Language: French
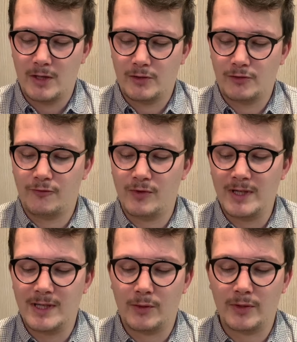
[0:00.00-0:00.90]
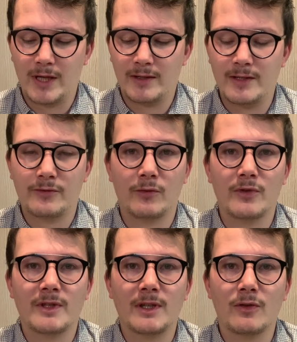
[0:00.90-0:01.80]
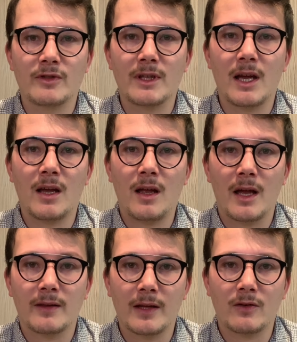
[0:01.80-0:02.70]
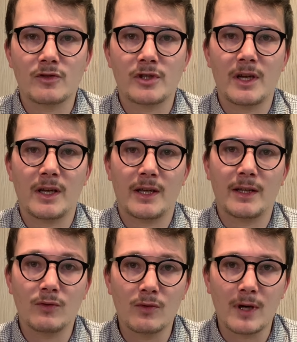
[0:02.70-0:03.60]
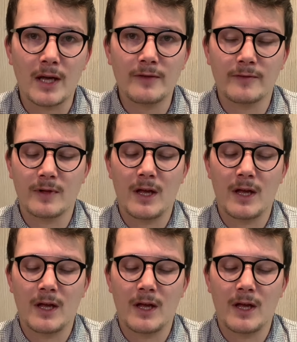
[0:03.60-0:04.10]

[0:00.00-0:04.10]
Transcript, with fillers: Je vous laisse les regarder sur le site Osna, Interenchère et Drew Live.